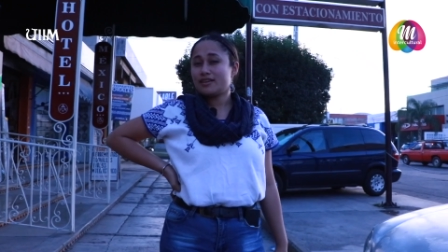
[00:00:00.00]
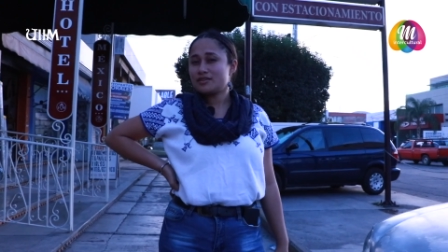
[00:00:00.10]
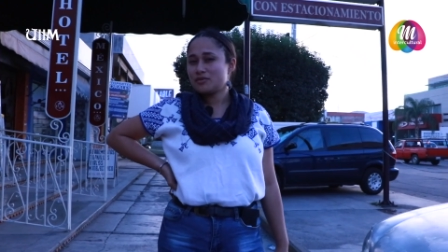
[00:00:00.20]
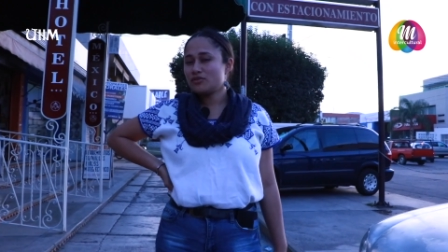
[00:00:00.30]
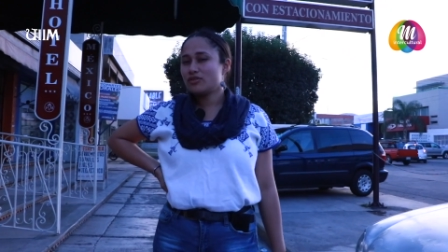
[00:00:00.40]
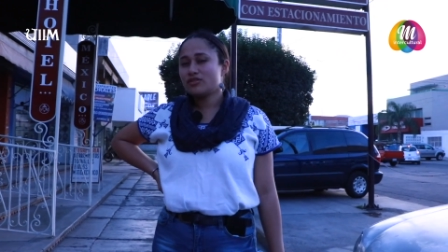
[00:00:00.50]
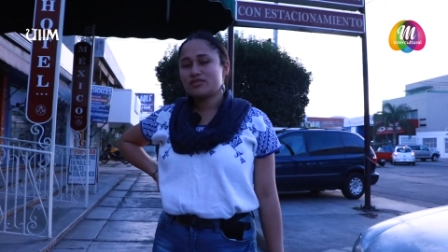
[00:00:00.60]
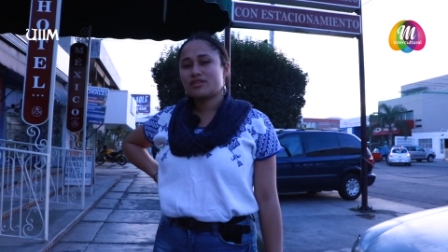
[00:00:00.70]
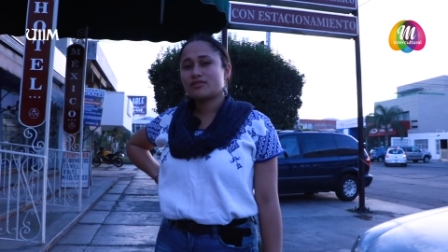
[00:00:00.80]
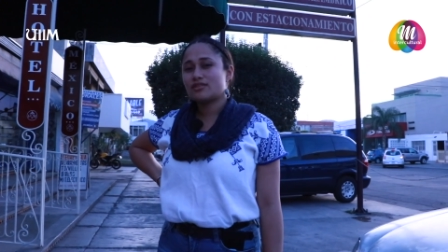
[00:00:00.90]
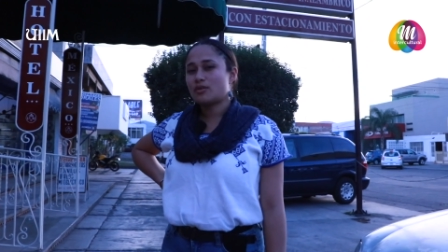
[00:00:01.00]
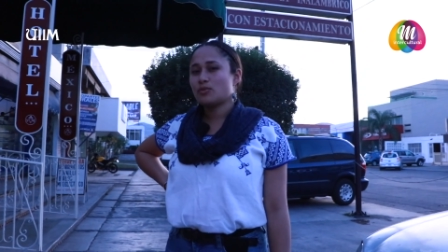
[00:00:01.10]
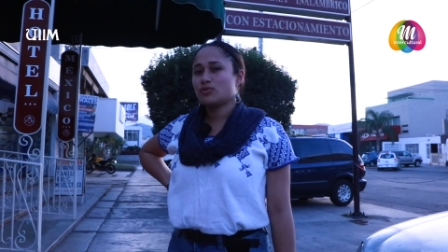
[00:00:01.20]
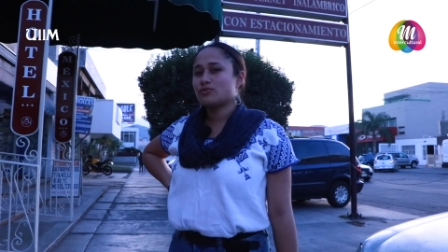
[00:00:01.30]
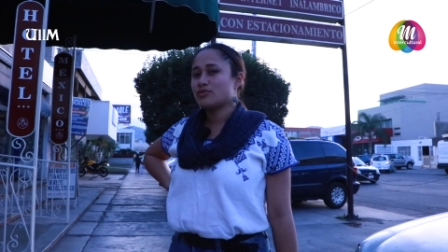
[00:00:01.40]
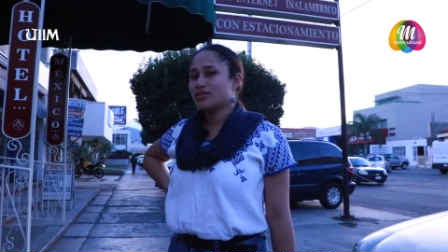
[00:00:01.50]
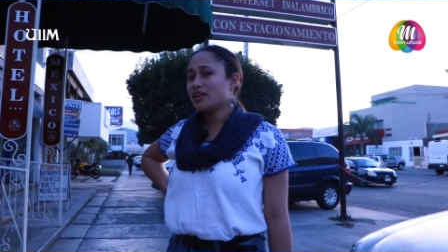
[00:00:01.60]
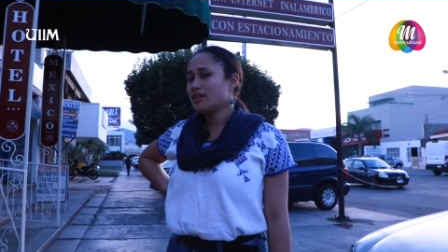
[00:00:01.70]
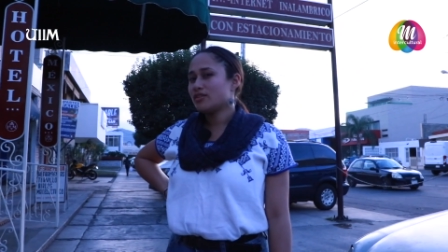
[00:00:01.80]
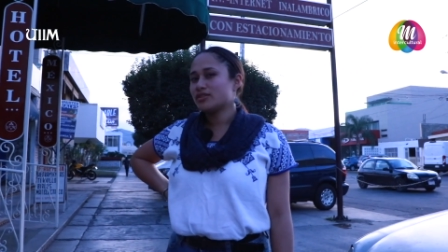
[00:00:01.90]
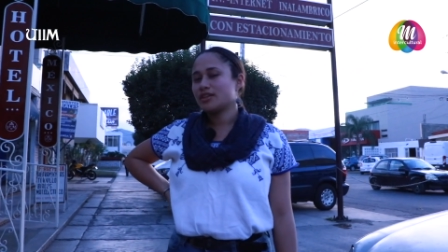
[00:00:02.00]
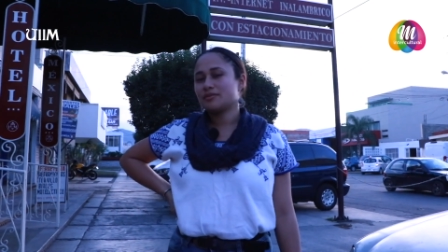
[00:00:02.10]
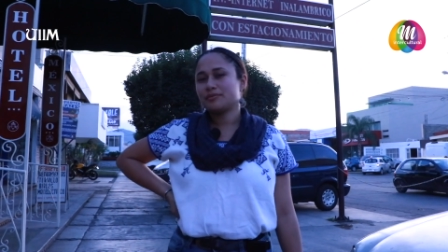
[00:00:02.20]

10 minutos y encontramos un hotel, el Hotel